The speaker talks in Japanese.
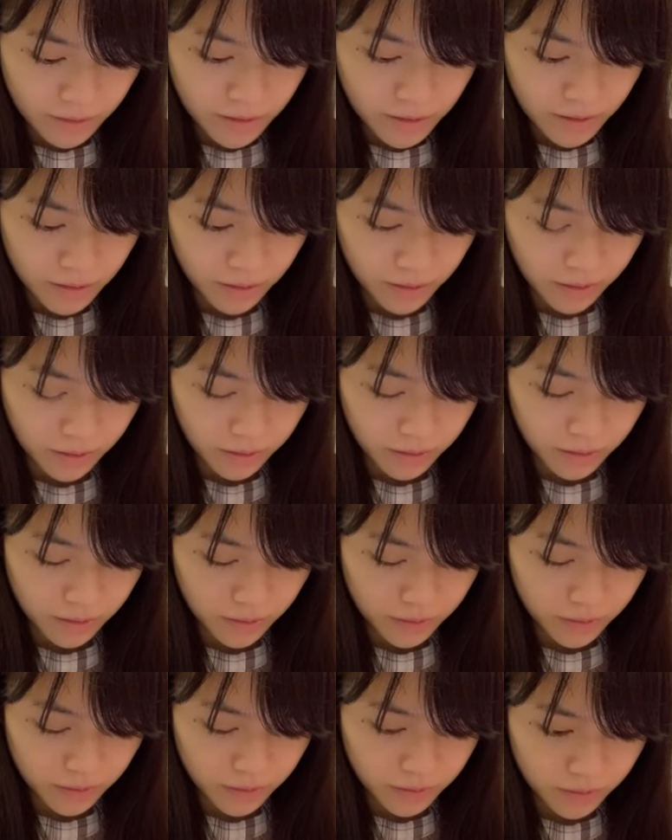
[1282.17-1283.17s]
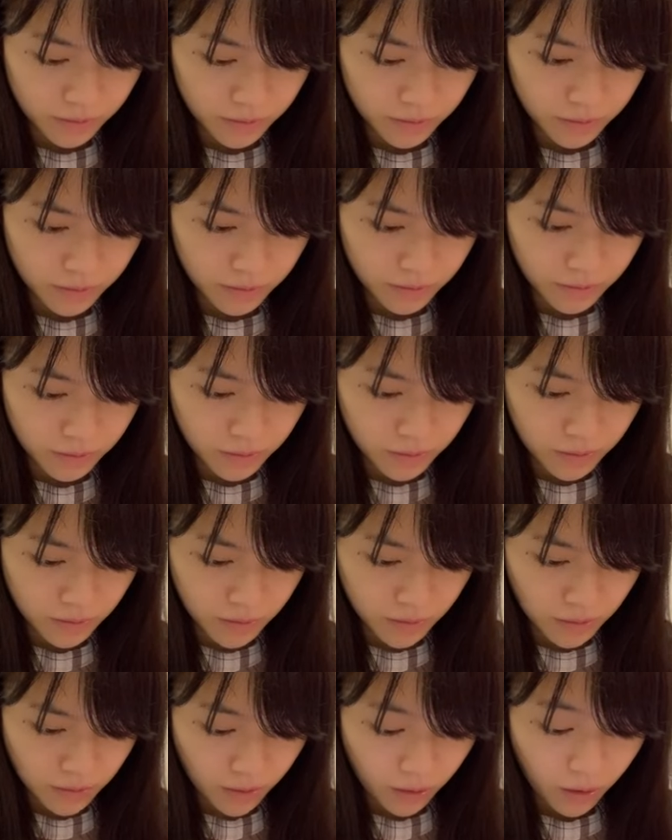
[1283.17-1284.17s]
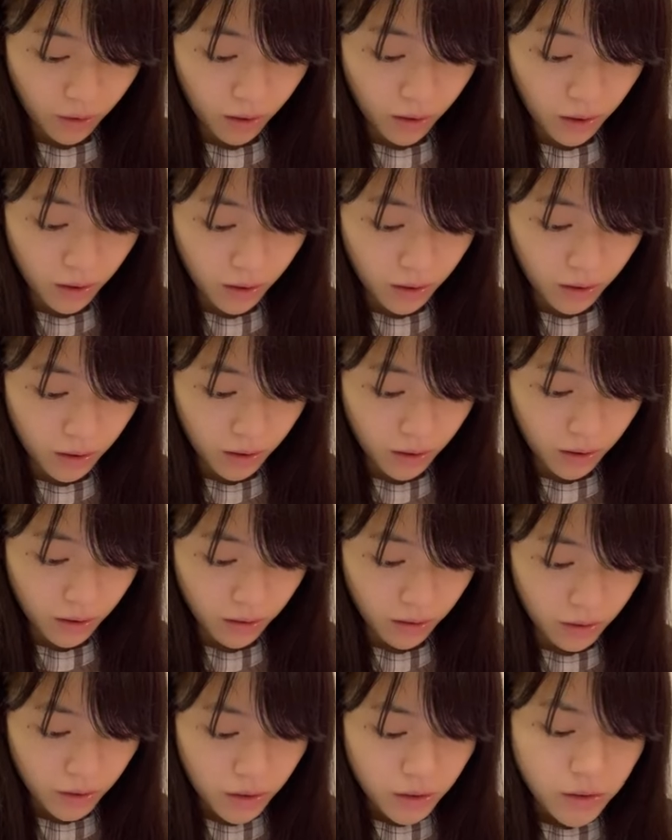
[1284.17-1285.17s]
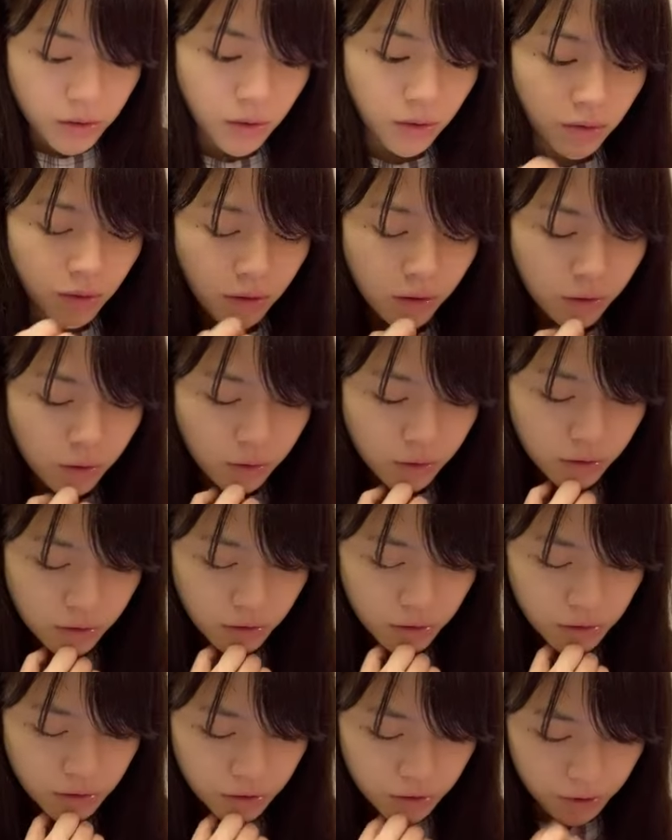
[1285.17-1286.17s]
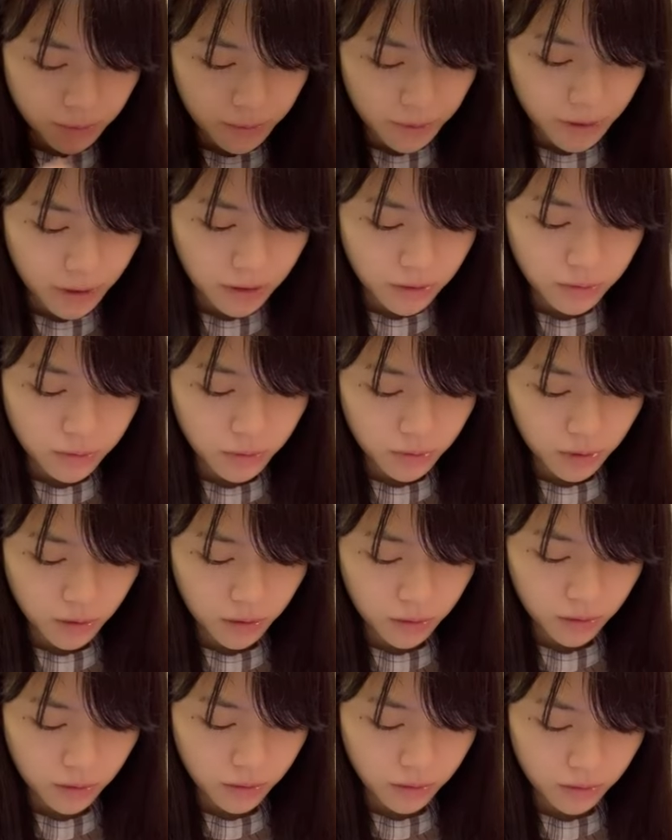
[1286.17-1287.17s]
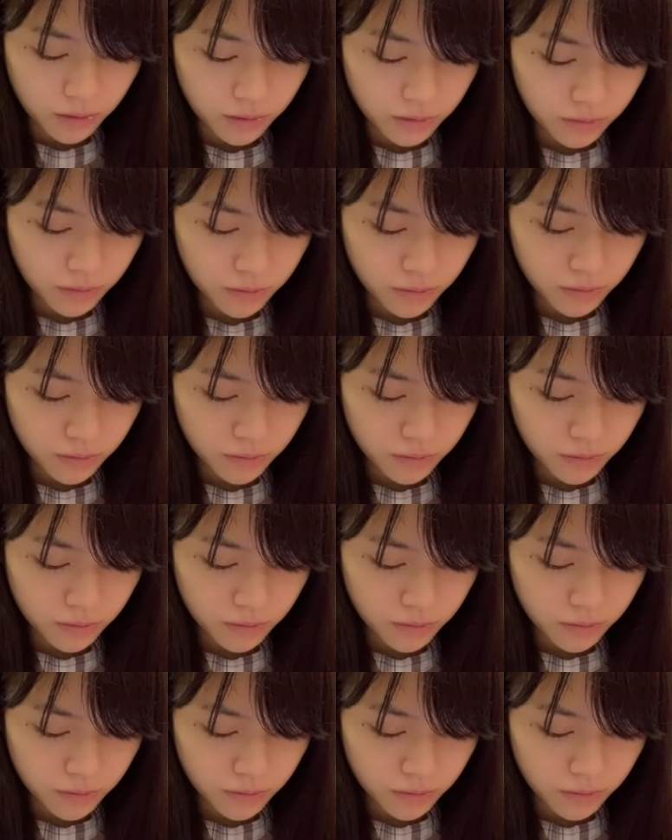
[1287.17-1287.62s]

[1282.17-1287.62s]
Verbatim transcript: 知らなかったよああ、そっか、極道主婦もやんのか。